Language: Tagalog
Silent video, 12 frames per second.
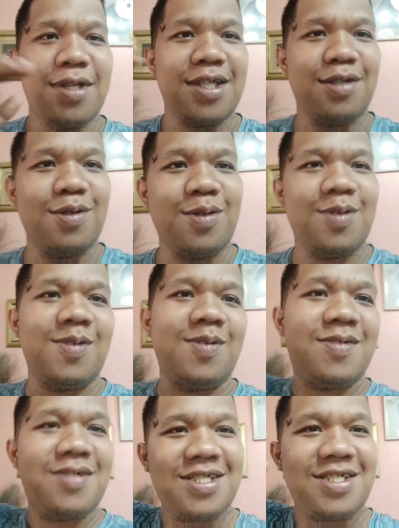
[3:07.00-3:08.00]

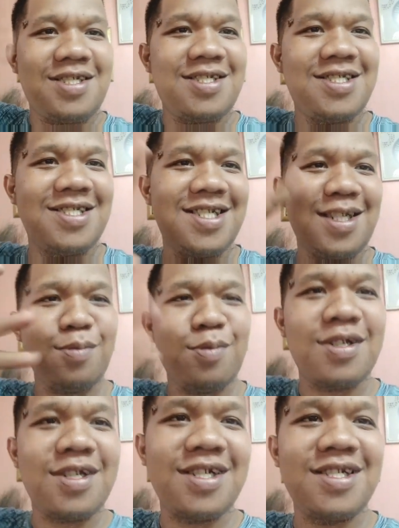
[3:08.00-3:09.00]
Medyo,
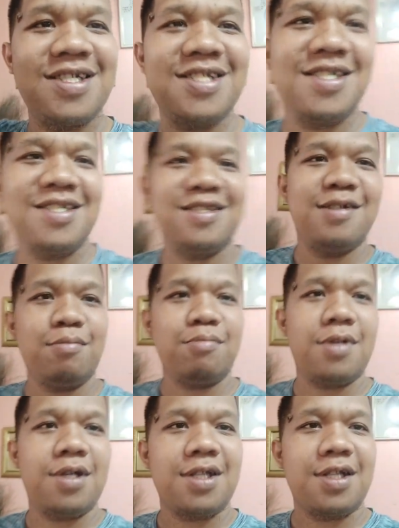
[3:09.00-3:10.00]
alam nyo na,
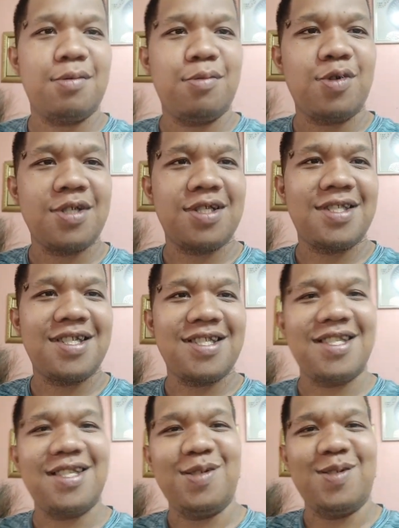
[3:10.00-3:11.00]
malit lang boses
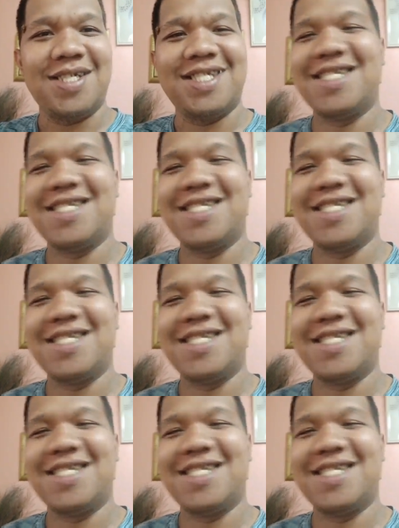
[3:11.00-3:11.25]
natin ngayon.